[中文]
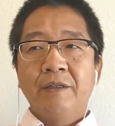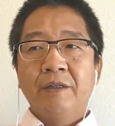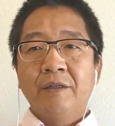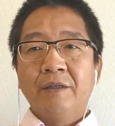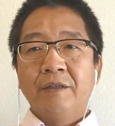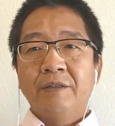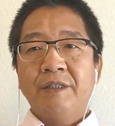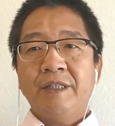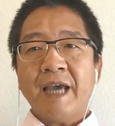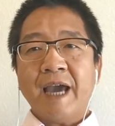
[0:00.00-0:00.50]

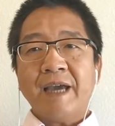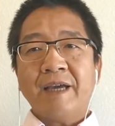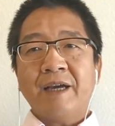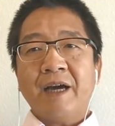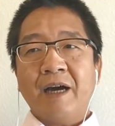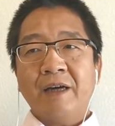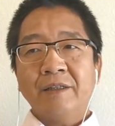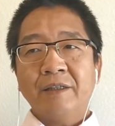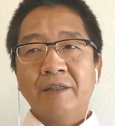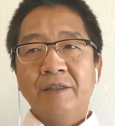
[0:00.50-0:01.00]
健
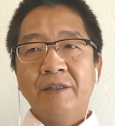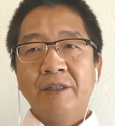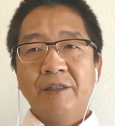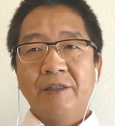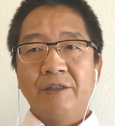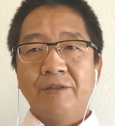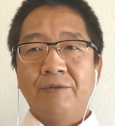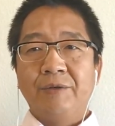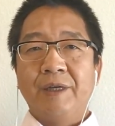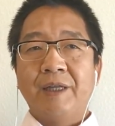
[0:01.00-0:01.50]
康的历
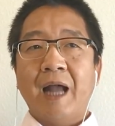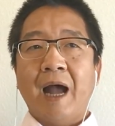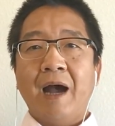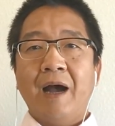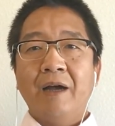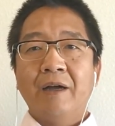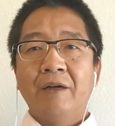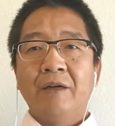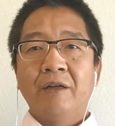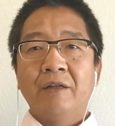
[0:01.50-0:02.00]
史学家，
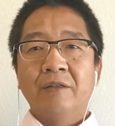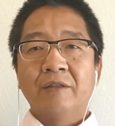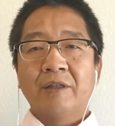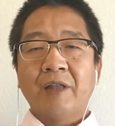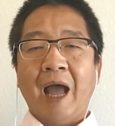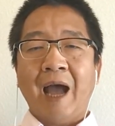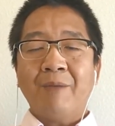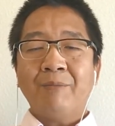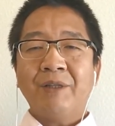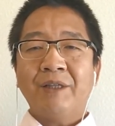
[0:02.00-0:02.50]

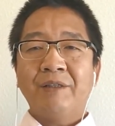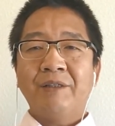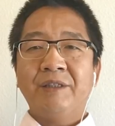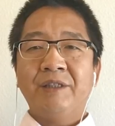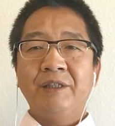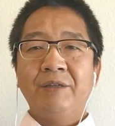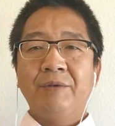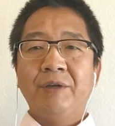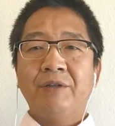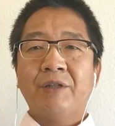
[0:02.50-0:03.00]
他们的
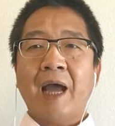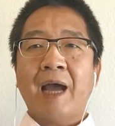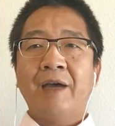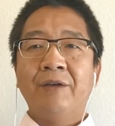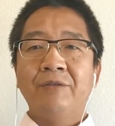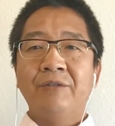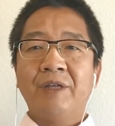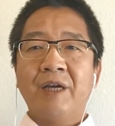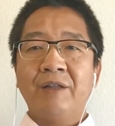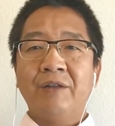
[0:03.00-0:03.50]
地位大概
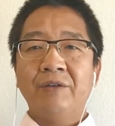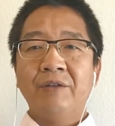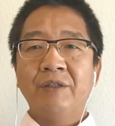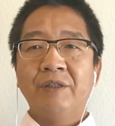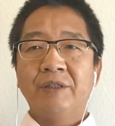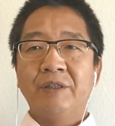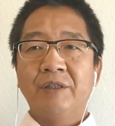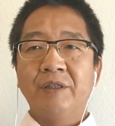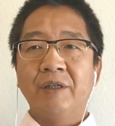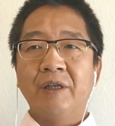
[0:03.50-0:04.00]
就相当于
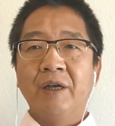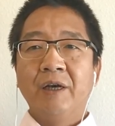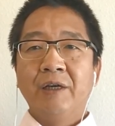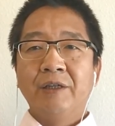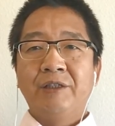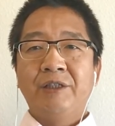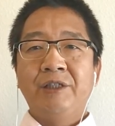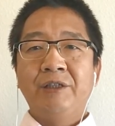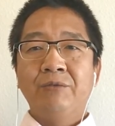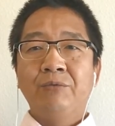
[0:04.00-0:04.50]
是
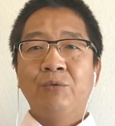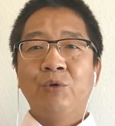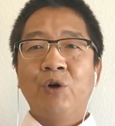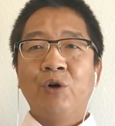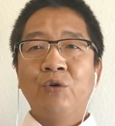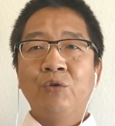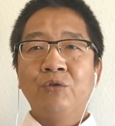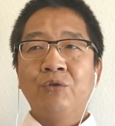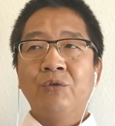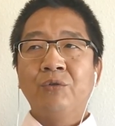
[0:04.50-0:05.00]
记录
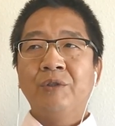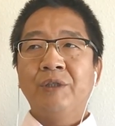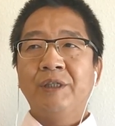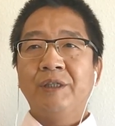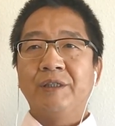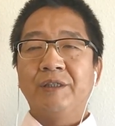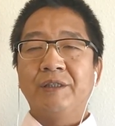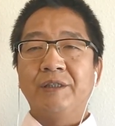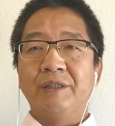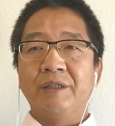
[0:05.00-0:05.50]
欧洲历
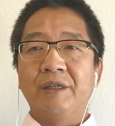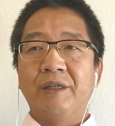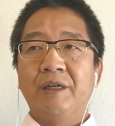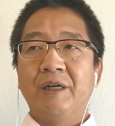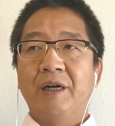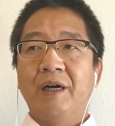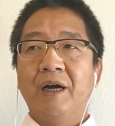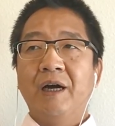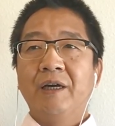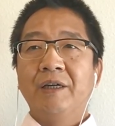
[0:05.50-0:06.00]
史
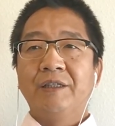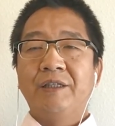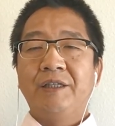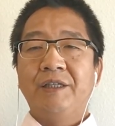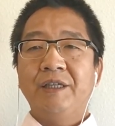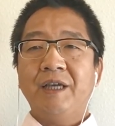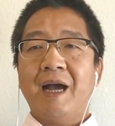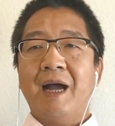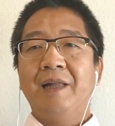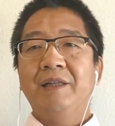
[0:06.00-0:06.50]
和西
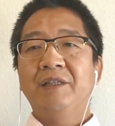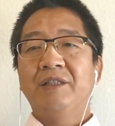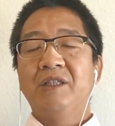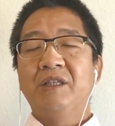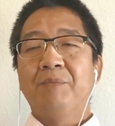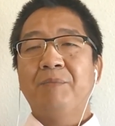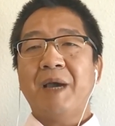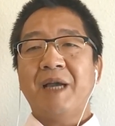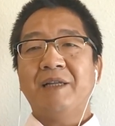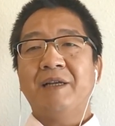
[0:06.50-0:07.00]
亚历史、
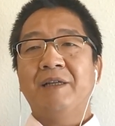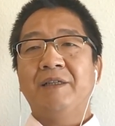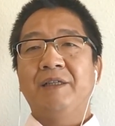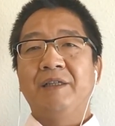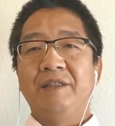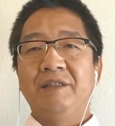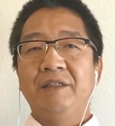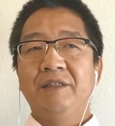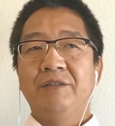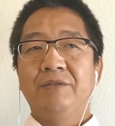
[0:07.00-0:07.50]
拜占
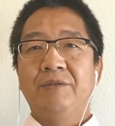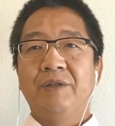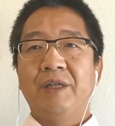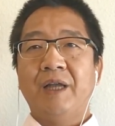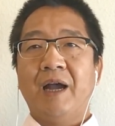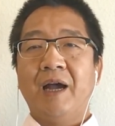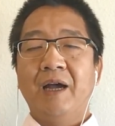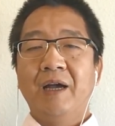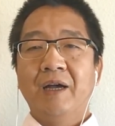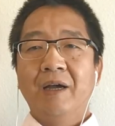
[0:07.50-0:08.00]
庭历史学
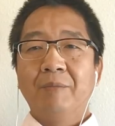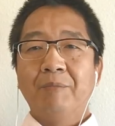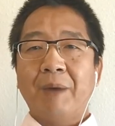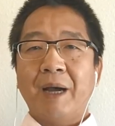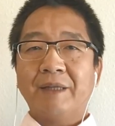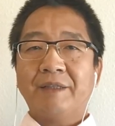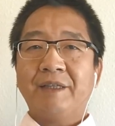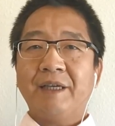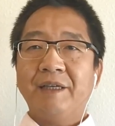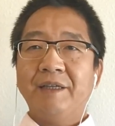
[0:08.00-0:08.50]
家。把
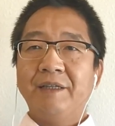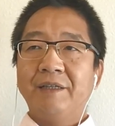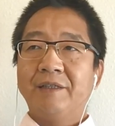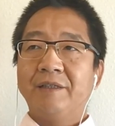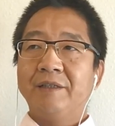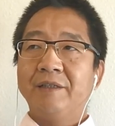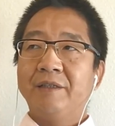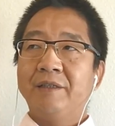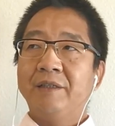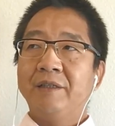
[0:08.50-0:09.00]
这一
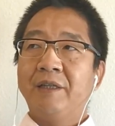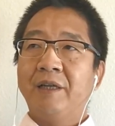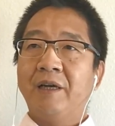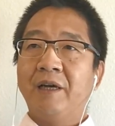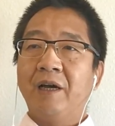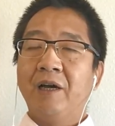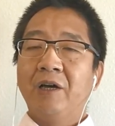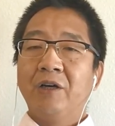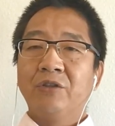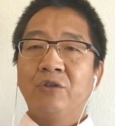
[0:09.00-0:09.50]
时期
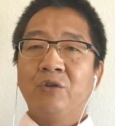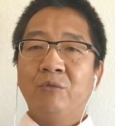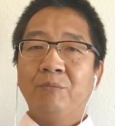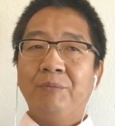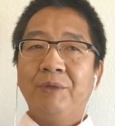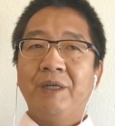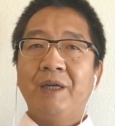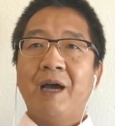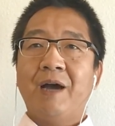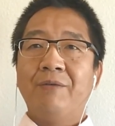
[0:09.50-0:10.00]
的东
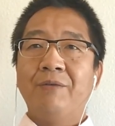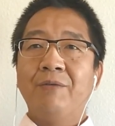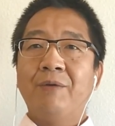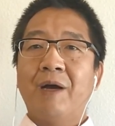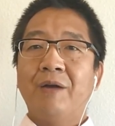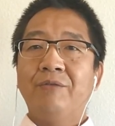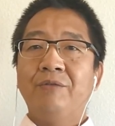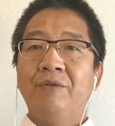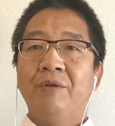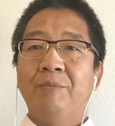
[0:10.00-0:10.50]
北亚文化
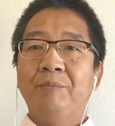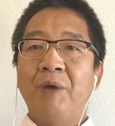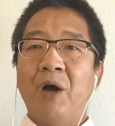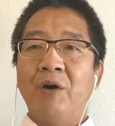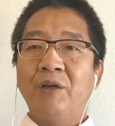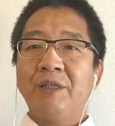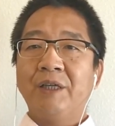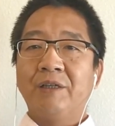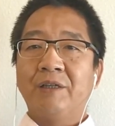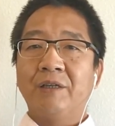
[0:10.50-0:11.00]
区描
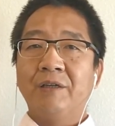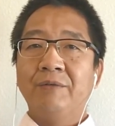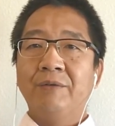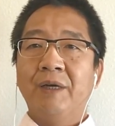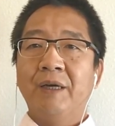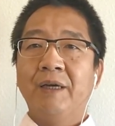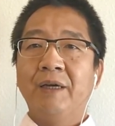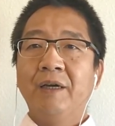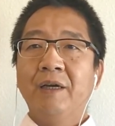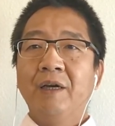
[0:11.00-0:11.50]
写成
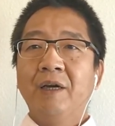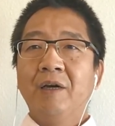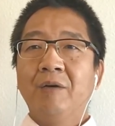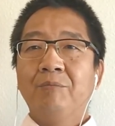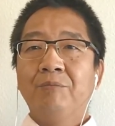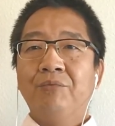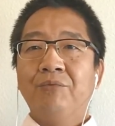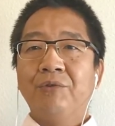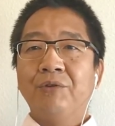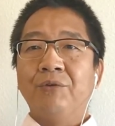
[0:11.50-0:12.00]
为
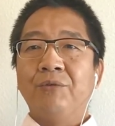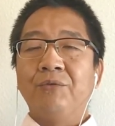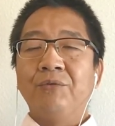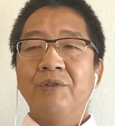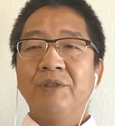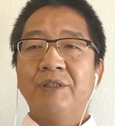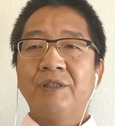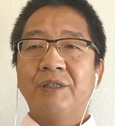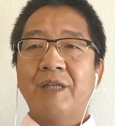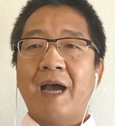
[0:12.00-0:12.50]
慕容
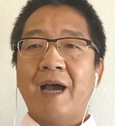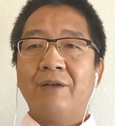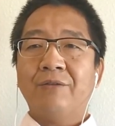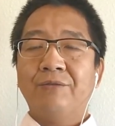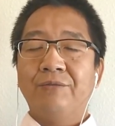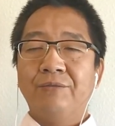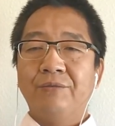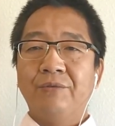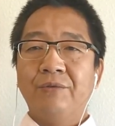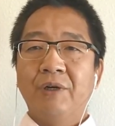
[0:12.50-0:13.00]
氏家
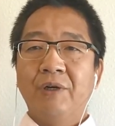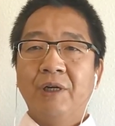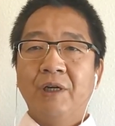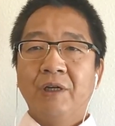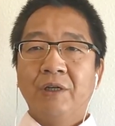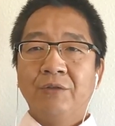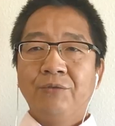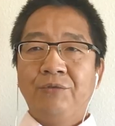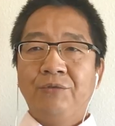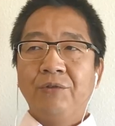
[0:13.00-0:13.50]
族、
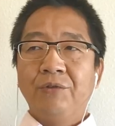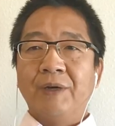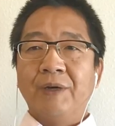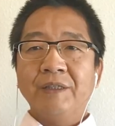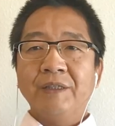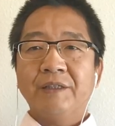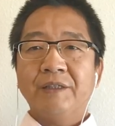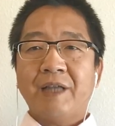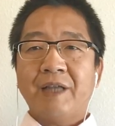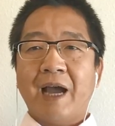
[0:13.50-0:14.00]
宇文
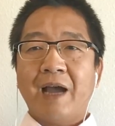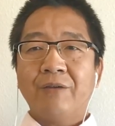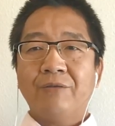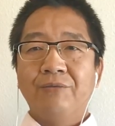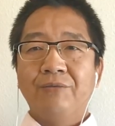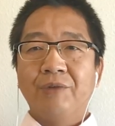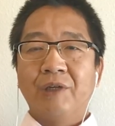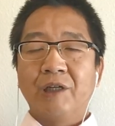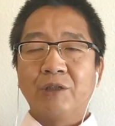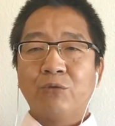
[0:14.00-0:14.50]
氏家
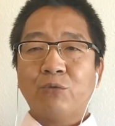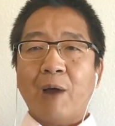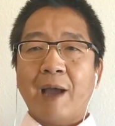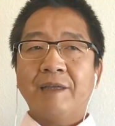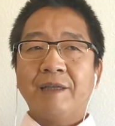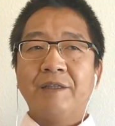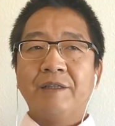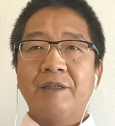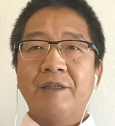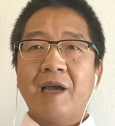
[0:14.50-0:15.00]
族和段
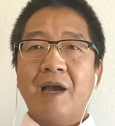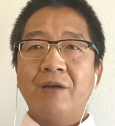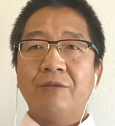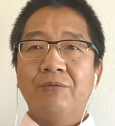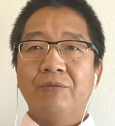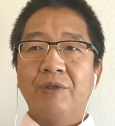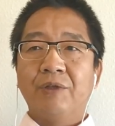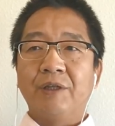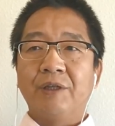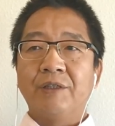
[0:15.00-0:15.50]
氏家
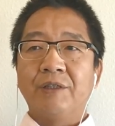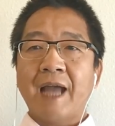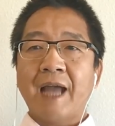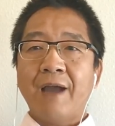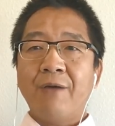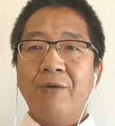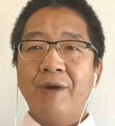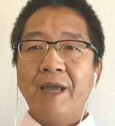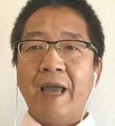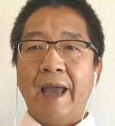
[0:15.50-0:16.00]
族的《三
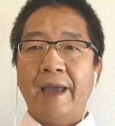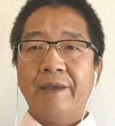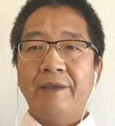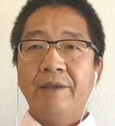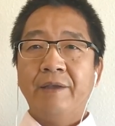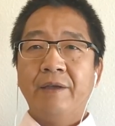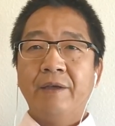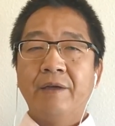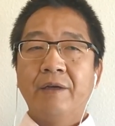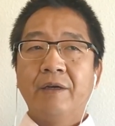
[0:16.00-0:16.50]
国演
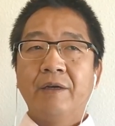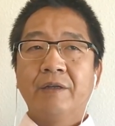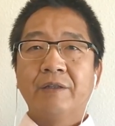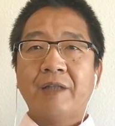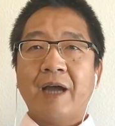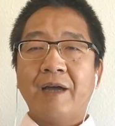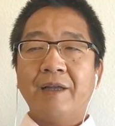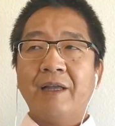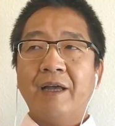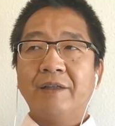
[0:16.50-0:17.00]
义》，
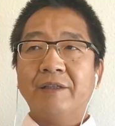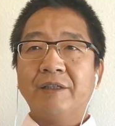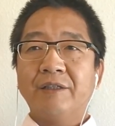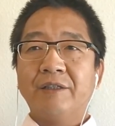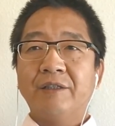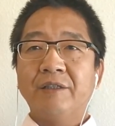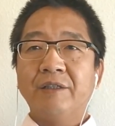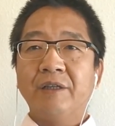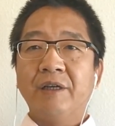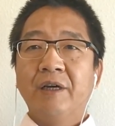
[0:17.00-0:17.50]
当然这
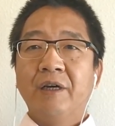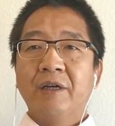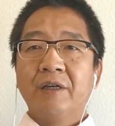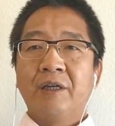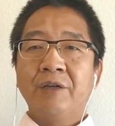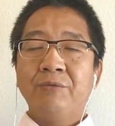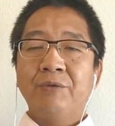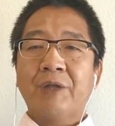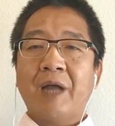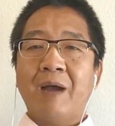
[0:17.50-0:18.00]
是
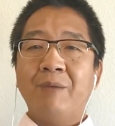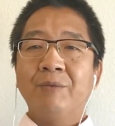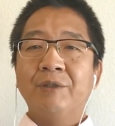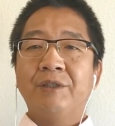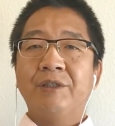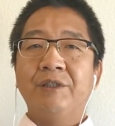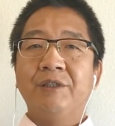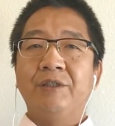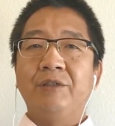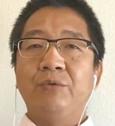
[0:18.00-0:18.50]
根据他们
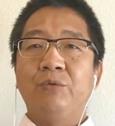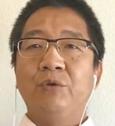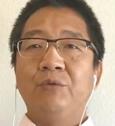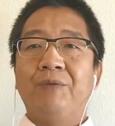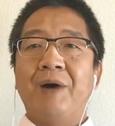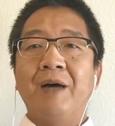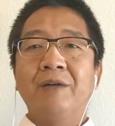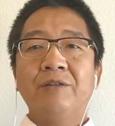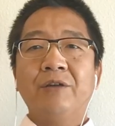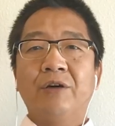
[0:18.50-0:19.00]
自己对
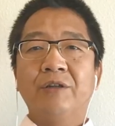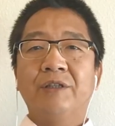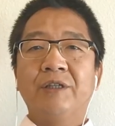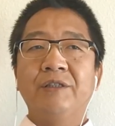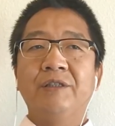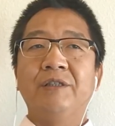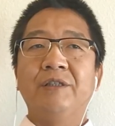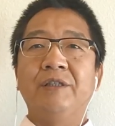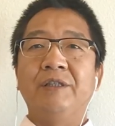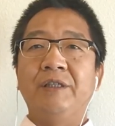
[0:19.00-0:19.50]
王朝政
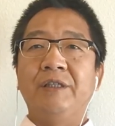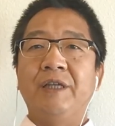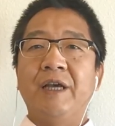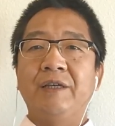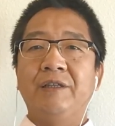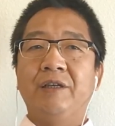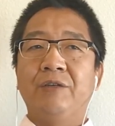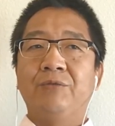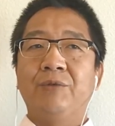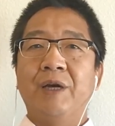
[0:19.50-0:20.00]
治理解
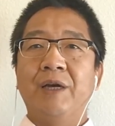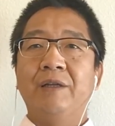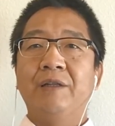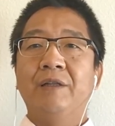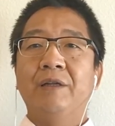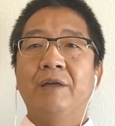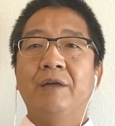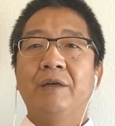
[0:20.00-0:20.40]
写出来的。